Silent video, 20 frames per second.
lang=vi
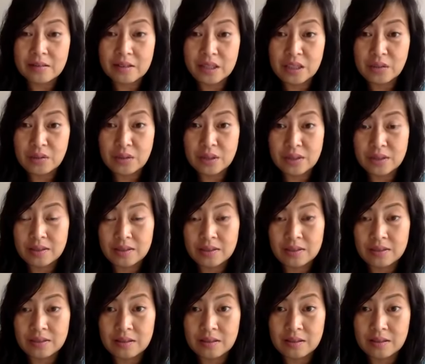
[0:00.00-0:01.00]
siêu th-
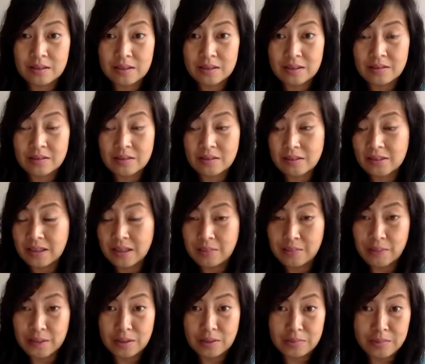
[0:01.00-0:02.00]
à, cửa
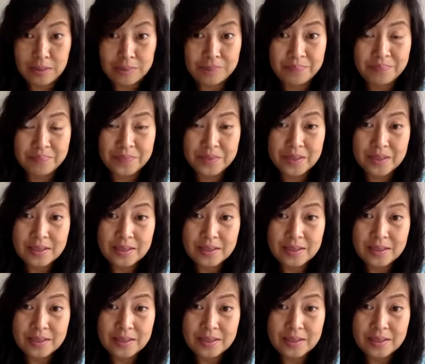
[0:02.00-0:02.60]
tiệm rồi tùm lum